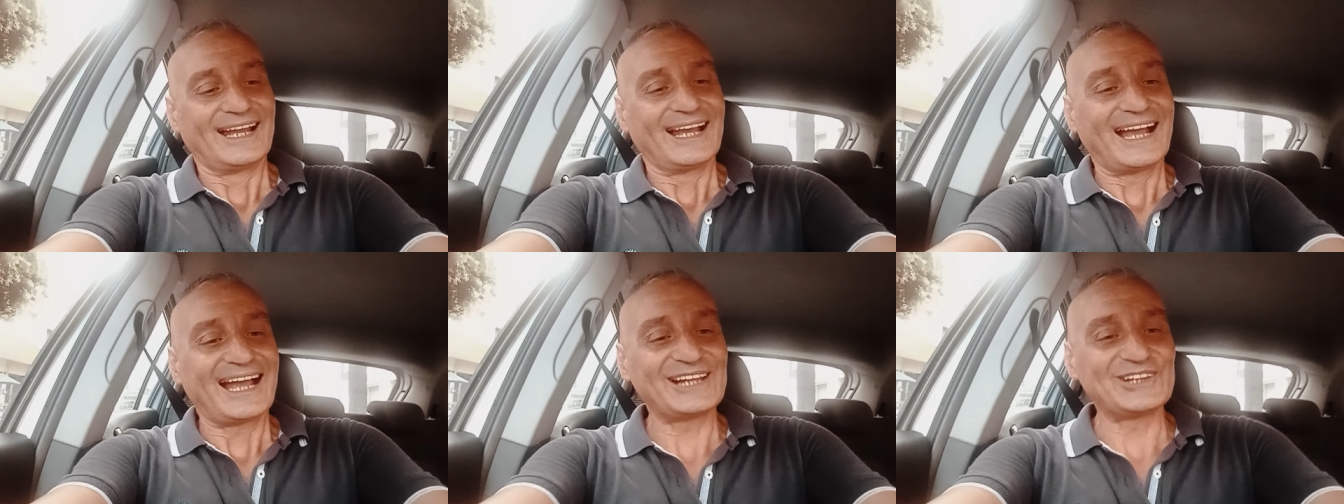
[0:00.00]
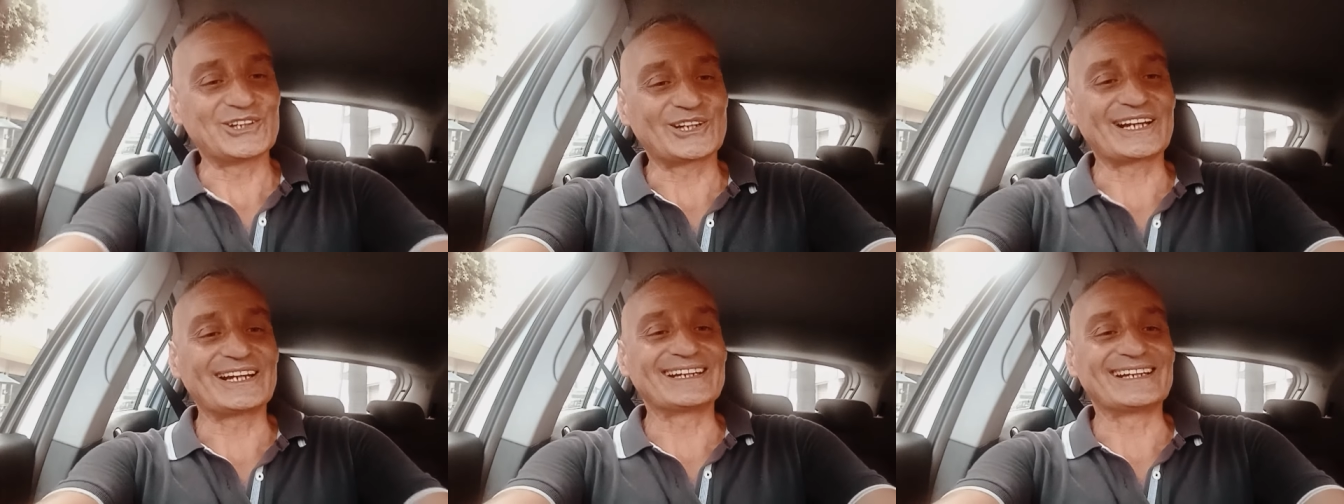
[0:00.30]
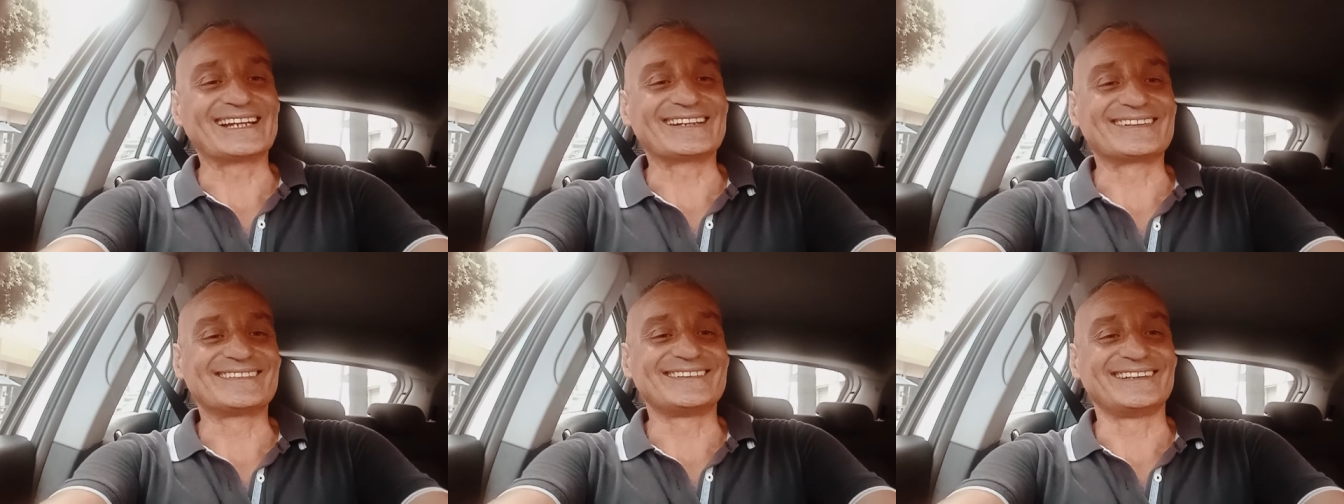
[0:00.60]
Allora
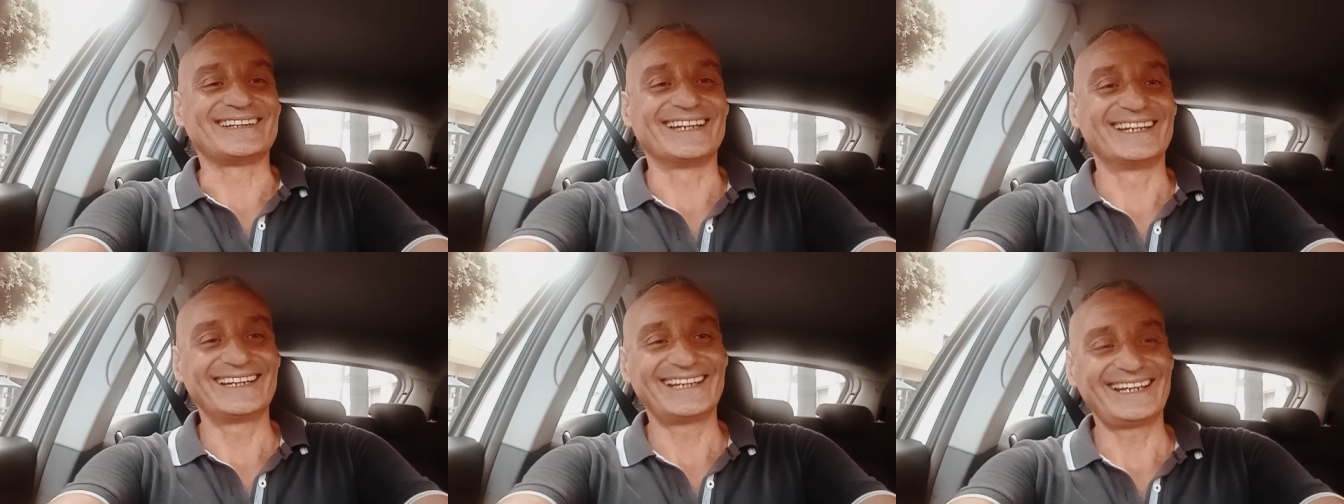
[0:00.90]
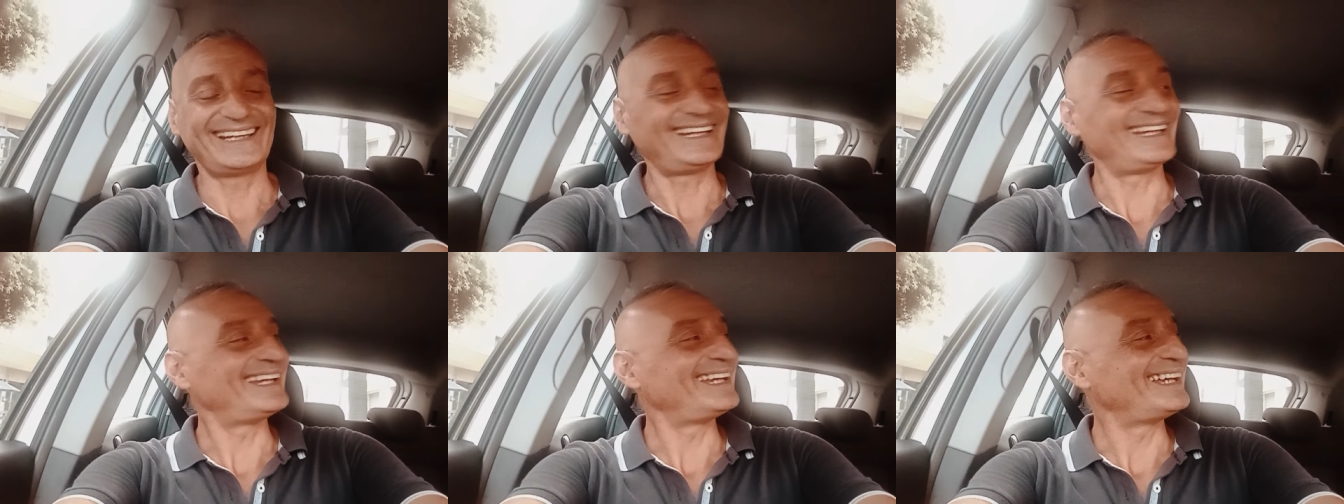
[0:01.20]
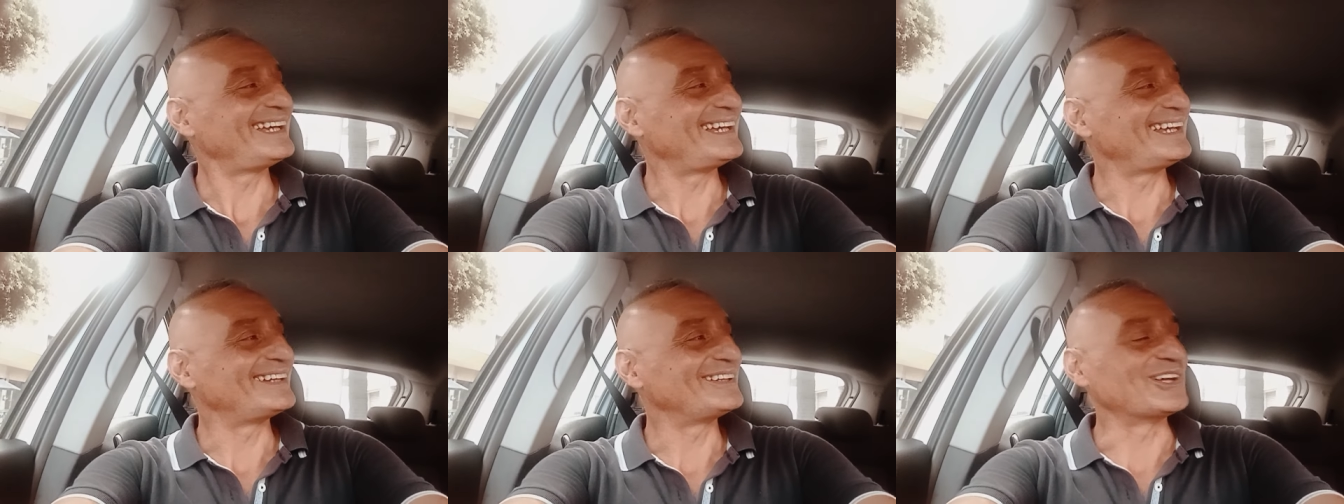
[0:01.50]
ragazzi,
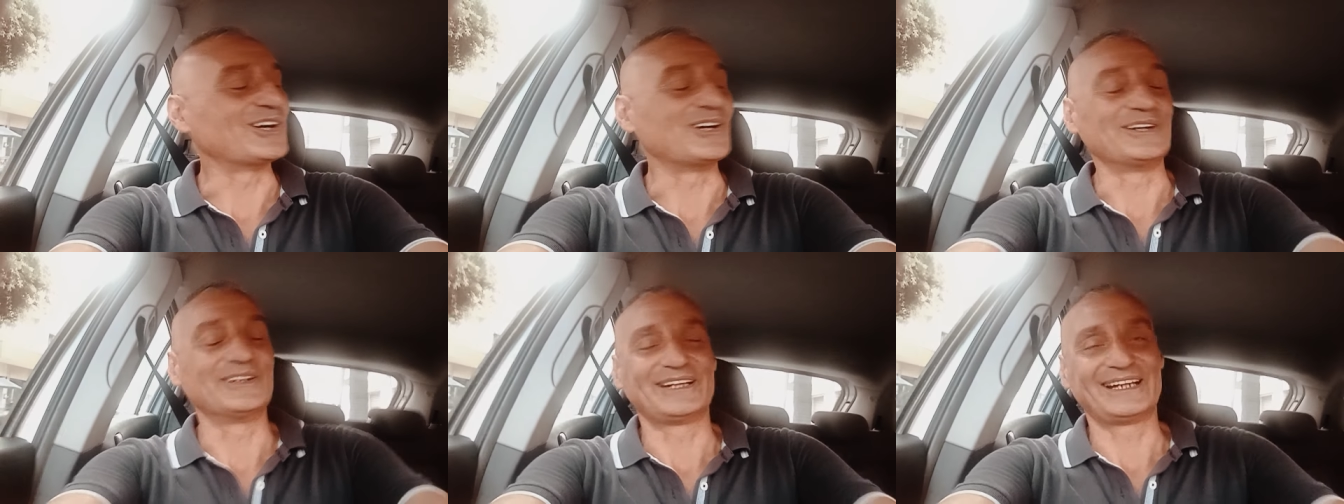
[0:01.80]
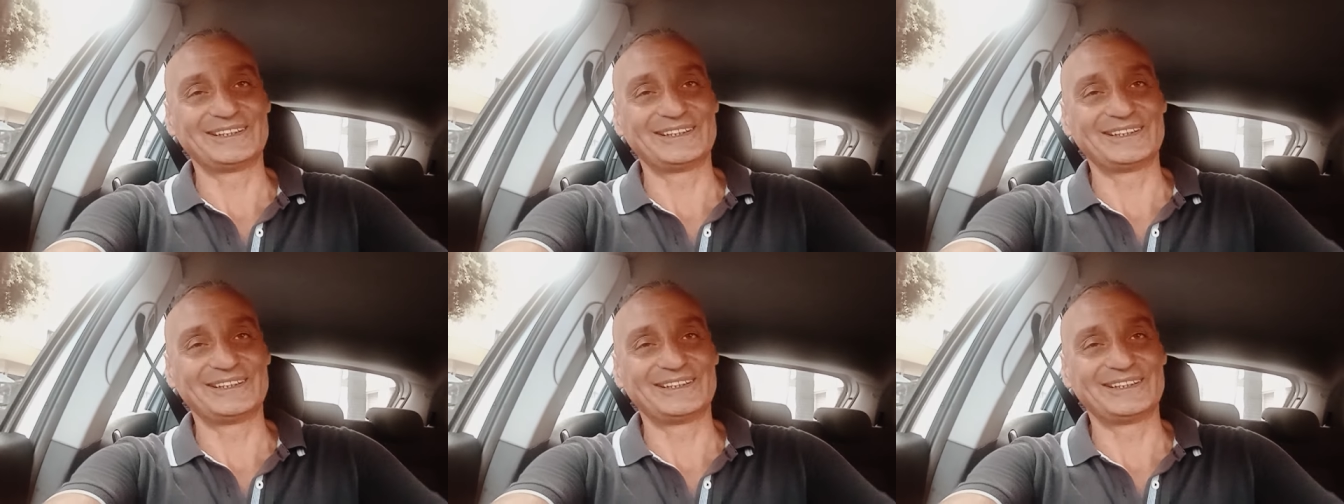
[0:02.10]
eh, no,